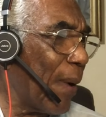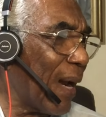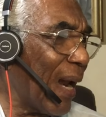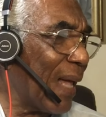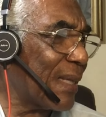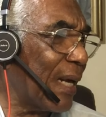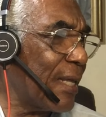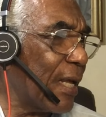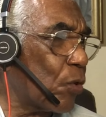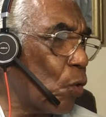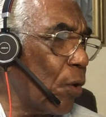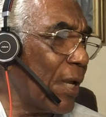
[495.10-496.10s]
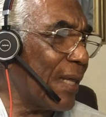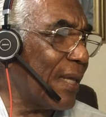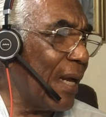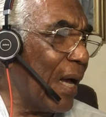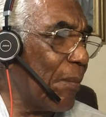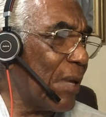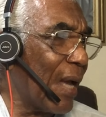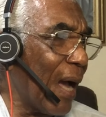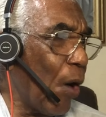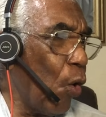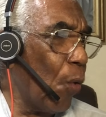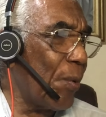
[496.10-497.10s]
para la trayectoria
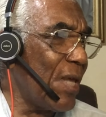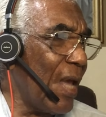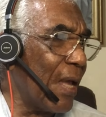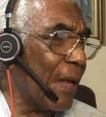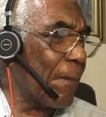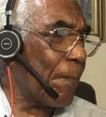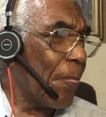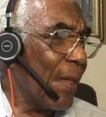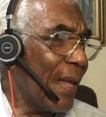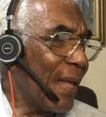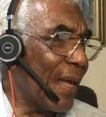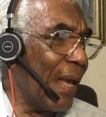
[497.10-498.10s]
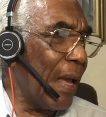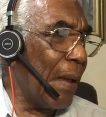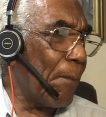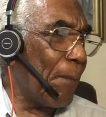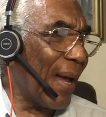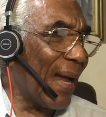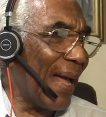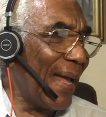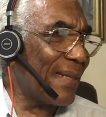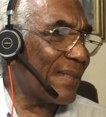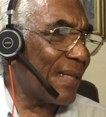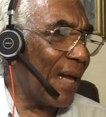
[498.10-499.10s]
dinámica o bien que para
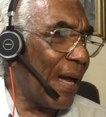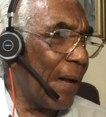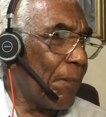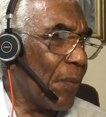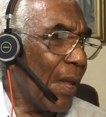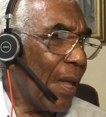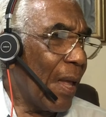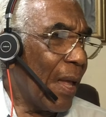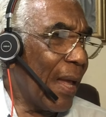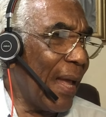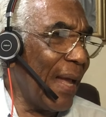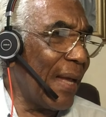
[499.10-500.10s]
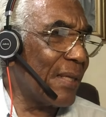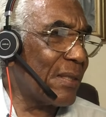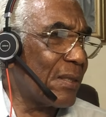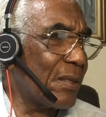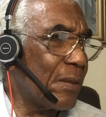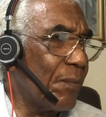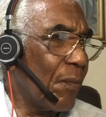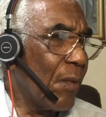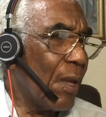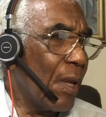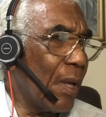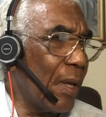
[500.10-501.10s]
esta es
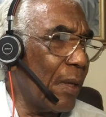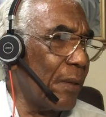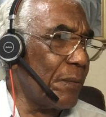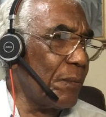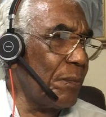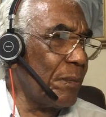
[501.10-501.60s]
eh,